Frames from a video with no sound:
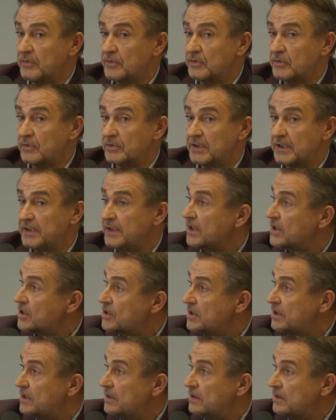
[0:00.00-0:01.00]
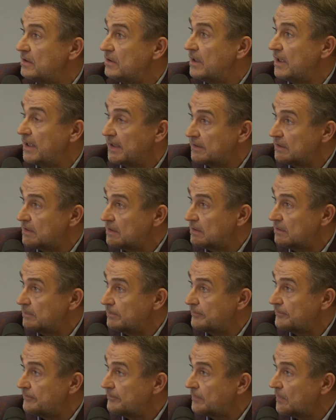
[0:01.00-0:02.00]
de notre énergie électrique.
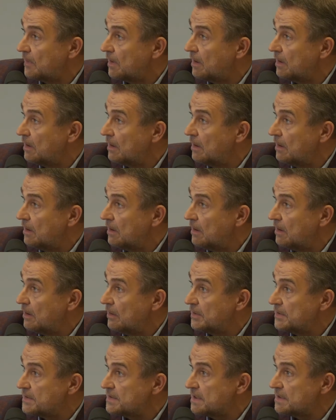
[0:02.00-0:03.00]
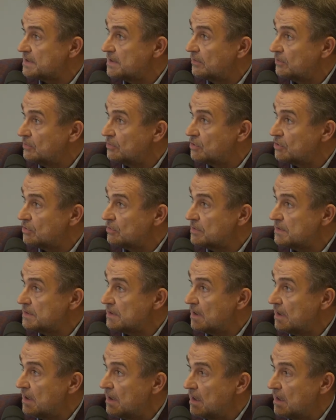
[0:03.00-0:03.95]
Euh, ça c'est une chose.